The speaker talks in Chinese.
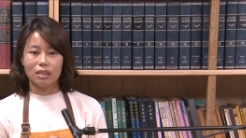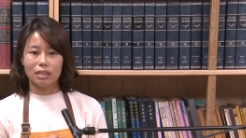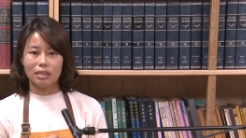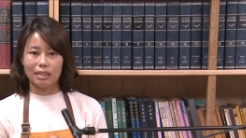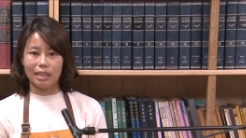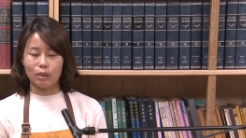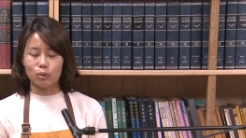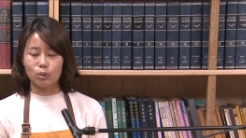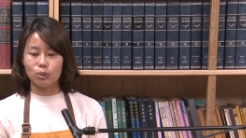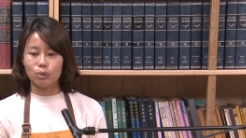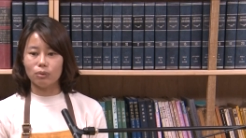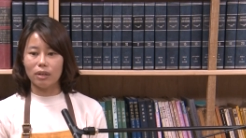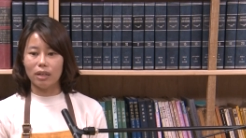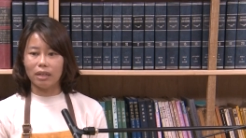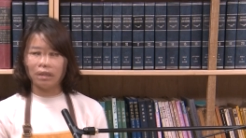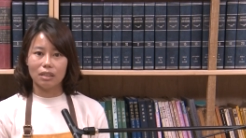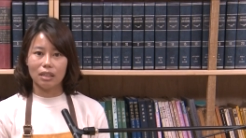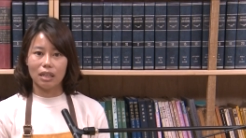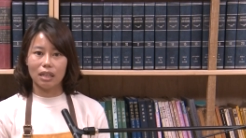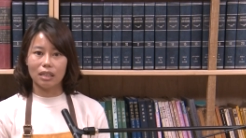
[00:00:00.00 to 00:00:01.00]
讲出
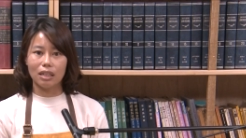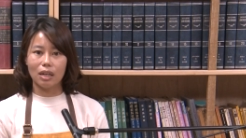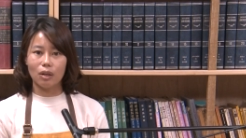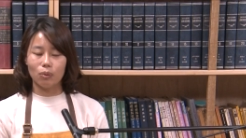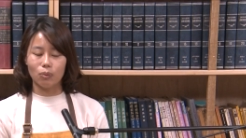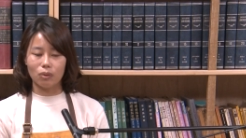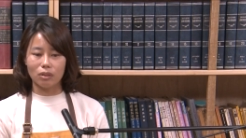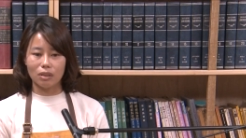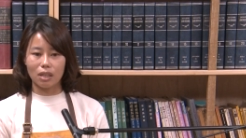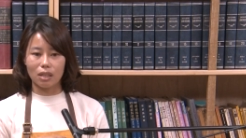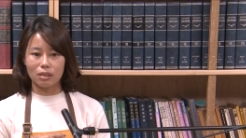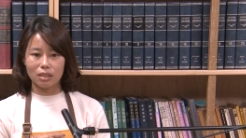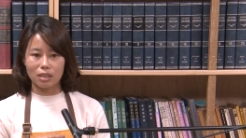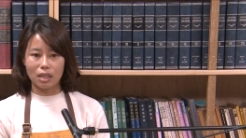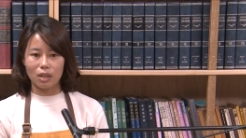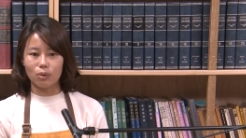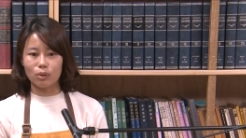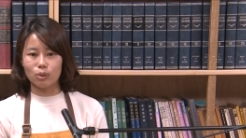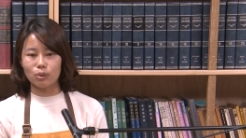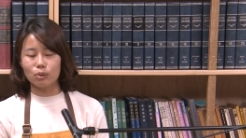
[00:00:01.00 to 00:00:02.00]
来，他要我到
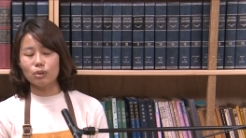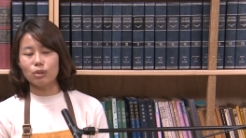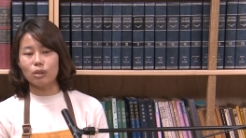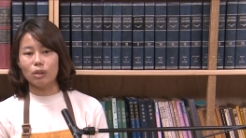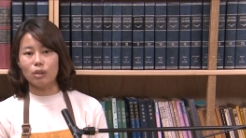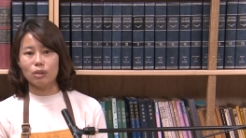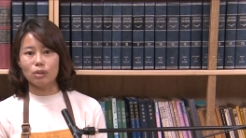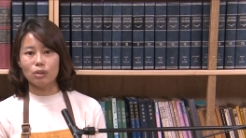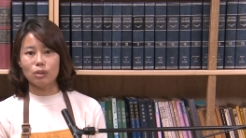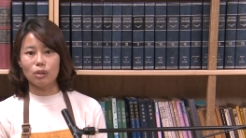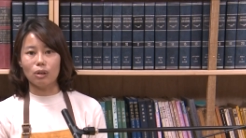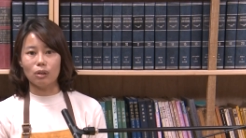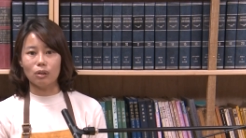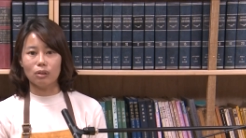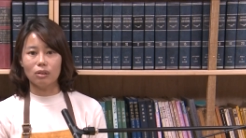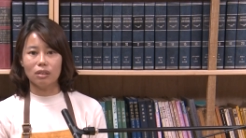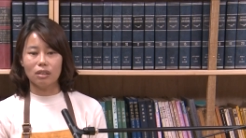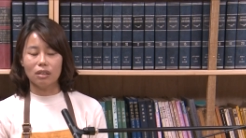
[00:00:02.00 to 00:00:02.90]
教会去走一走，